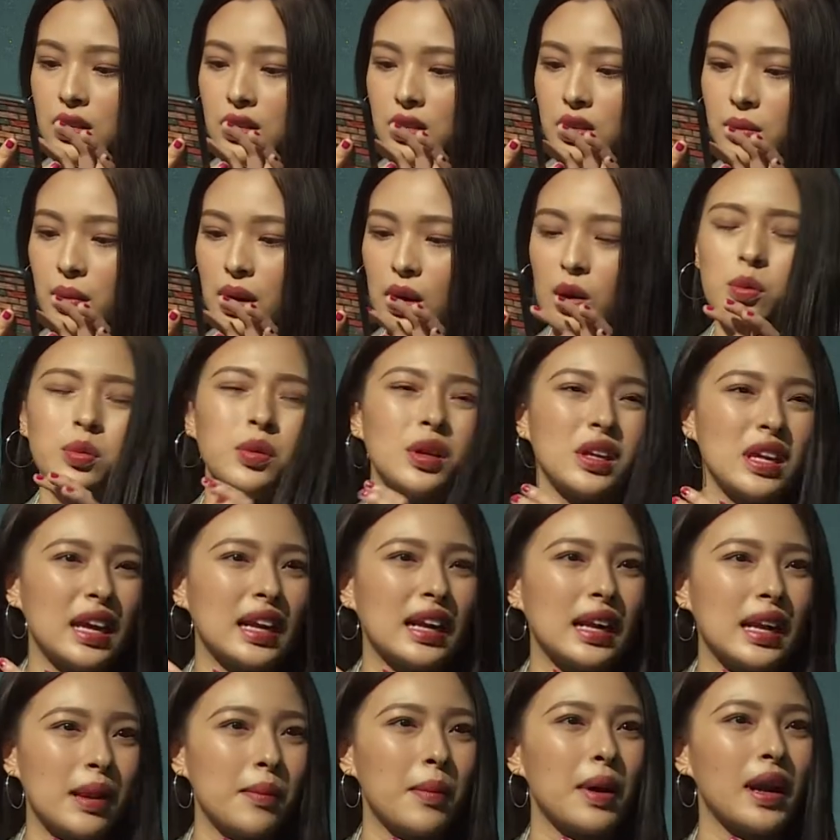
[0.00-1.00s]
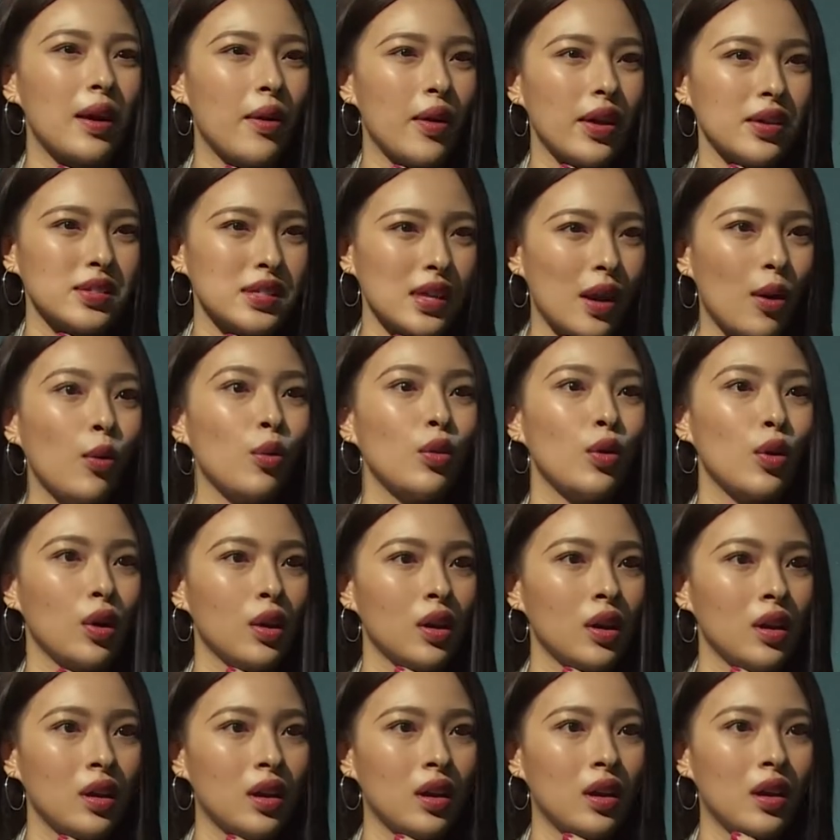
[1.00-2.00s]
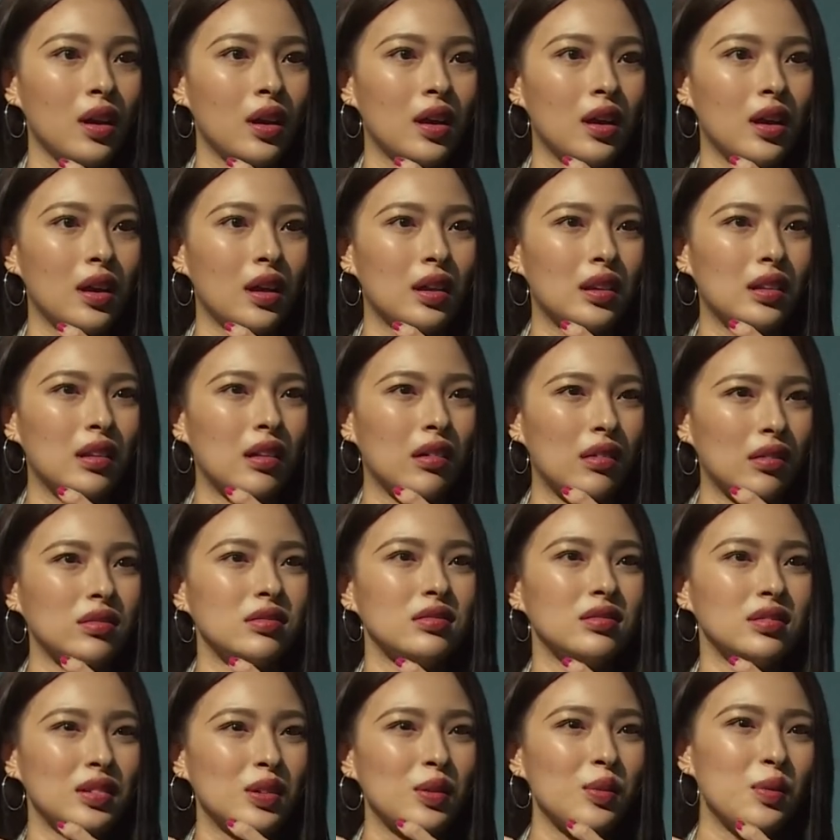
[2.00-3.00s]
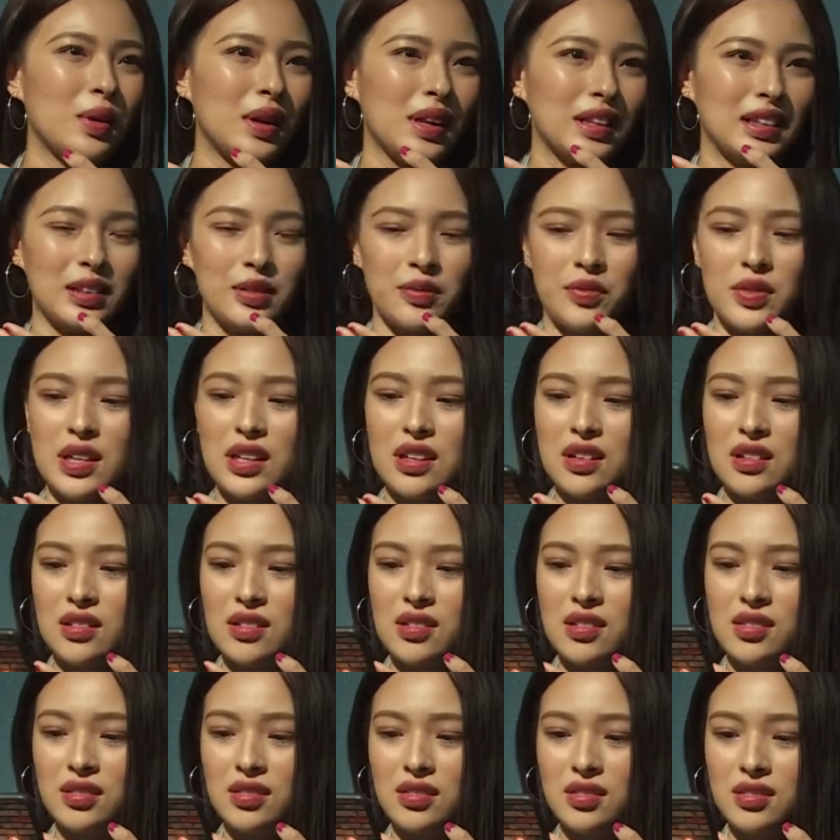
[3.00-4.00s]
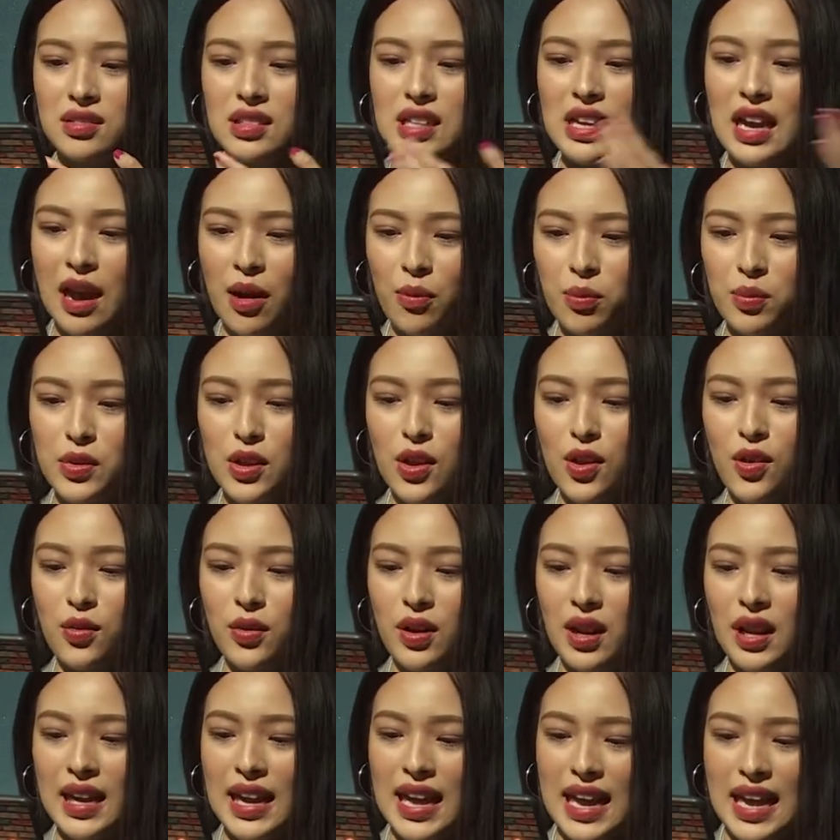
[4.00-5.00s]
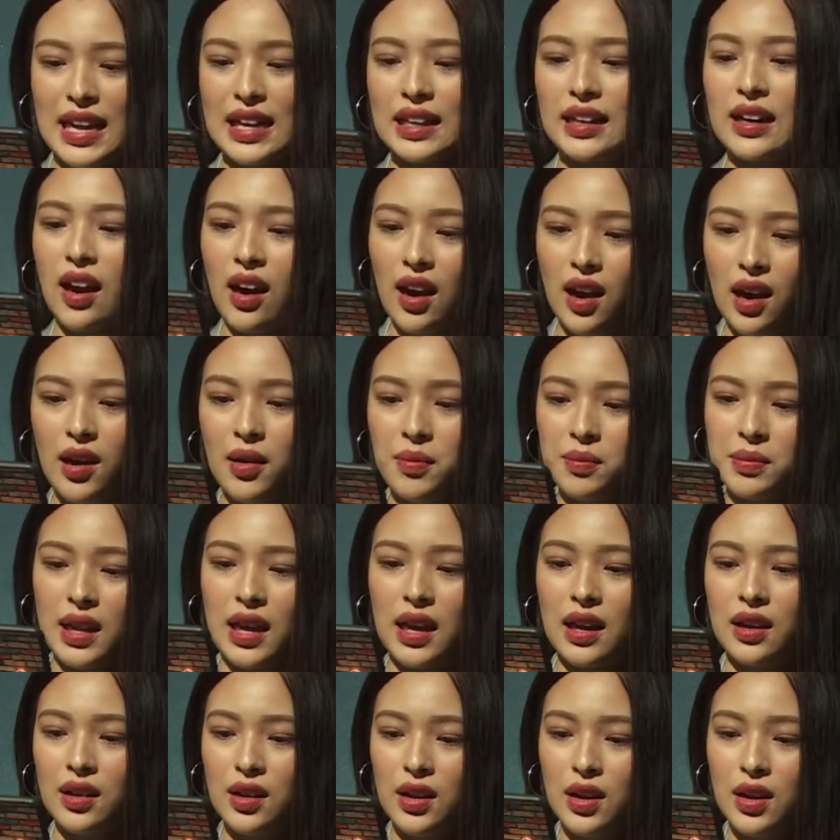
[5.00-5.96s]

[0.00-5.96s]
Nhưng mà lúc thời gian này là bắt đầu Hảo xấu rồi. Ồ, ừ, lúc này là tại vì đi học nhiều nè, đen nè, ốm nè.